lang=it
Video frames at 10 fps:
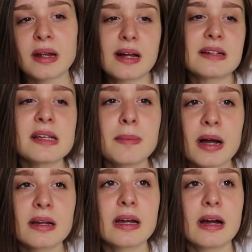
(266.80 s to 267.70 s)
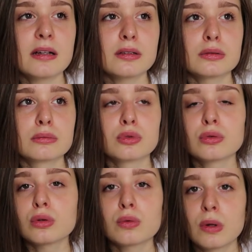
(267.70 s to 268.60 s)
a casa manca
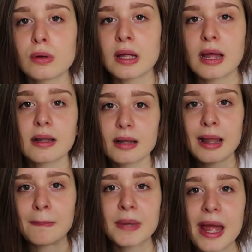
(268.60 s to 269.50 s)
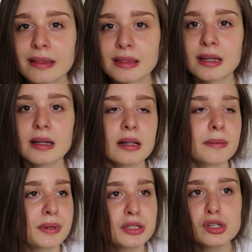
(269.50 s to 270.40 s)
tutto quello che è l'ambiente, le
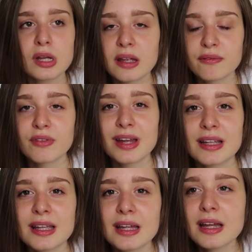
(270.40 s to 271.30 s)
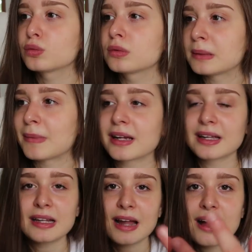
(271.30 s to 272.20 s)
persone che vedi, tutti i
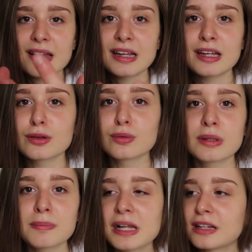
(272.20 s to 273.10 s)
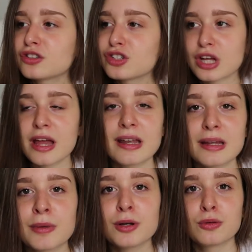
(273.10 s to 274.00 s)
macchinari, tutti i bilancieri,
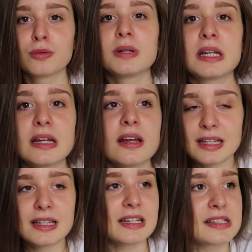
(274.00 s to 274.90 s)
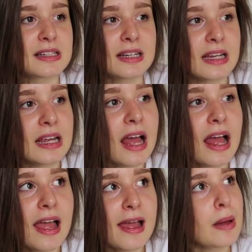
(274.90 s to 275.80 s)
i manubri, i dischi,
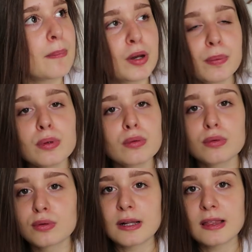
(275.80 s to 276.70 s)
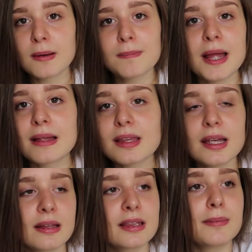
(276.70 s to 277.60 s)
è proprio tutto un altro ambiente
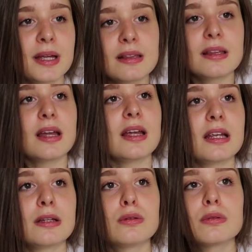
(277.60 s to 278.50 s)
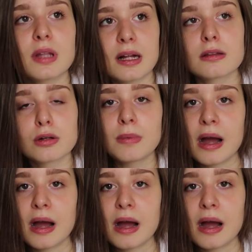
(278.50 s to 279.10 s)
che ti mette in tutt'altro